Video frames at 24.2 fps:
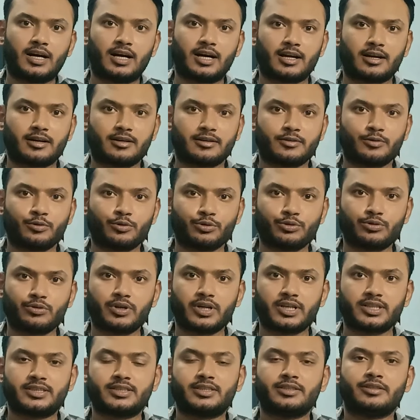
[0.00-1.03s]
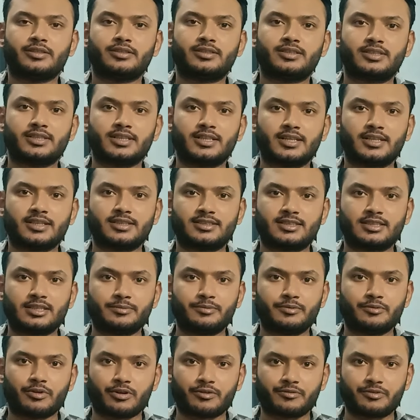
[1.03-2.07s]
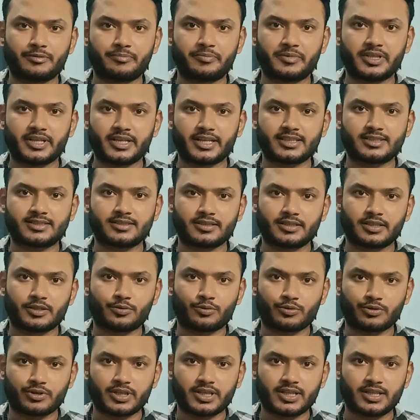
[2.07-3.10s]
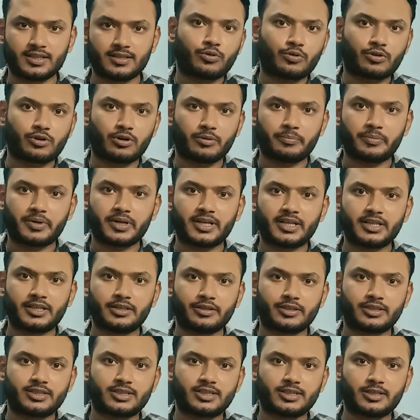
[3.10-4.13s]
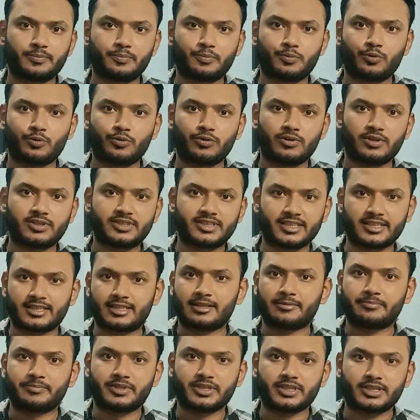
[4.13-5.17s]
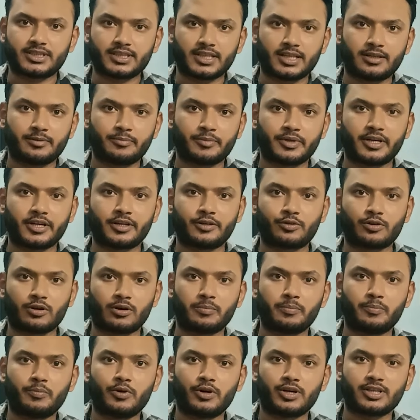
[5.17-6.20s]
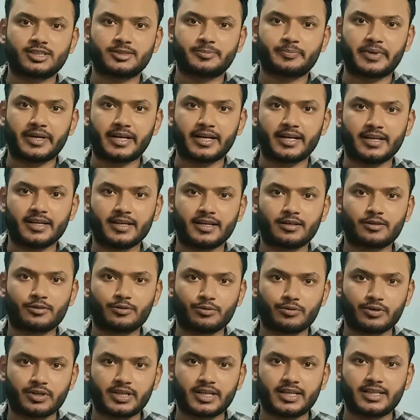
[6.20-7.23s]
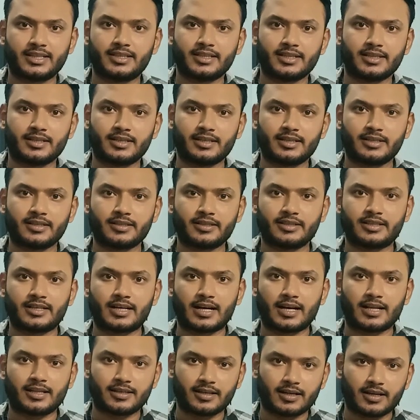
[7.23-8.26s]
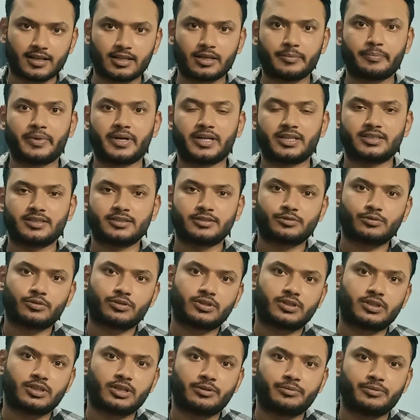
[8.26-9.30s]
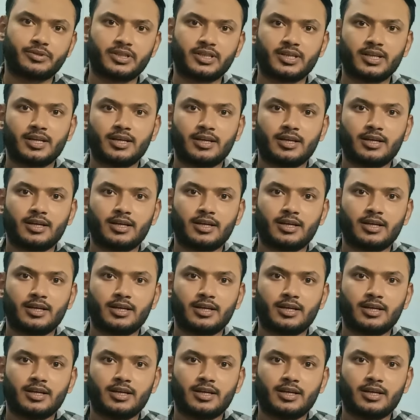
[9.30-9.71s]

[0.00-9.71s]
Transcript: আর নতুন আসছে হচ্ছে সিবি ওয়ান ফিফটি এক্স এটা হোন্ডার কোনো কোম্পানি হচ্ছে ফুল সেট আপ যেটা মানে টপ বক্স প্যানিয়ার কোনোটাই দেয় না এটা আলাদা আলাদা পারচেস করতে হবে